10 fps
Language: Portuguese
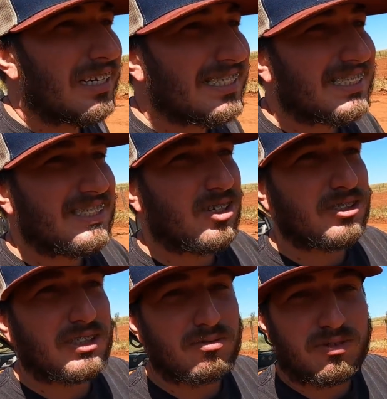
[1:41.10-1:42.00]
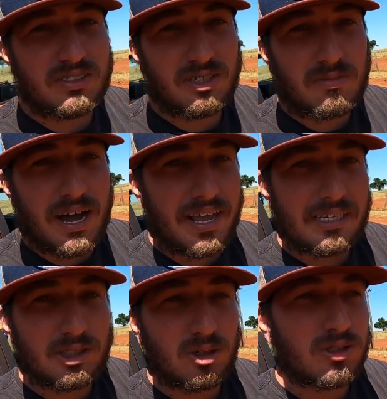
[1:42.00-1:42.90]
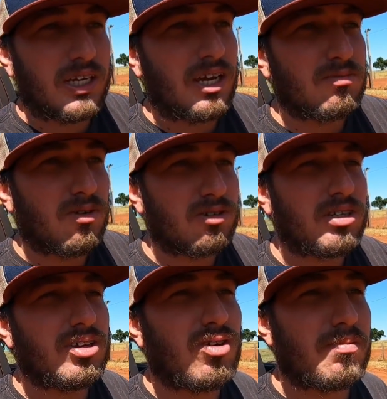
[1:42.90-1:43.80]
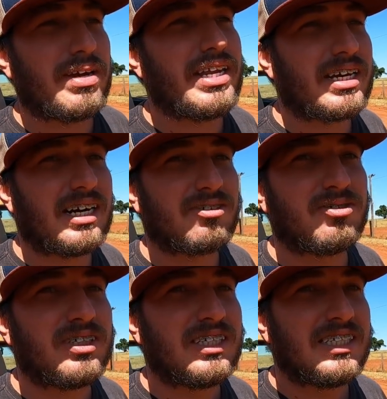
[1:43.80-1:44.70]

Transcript: lances e nós estamos fazendo uma arena de rodeio modelo americano.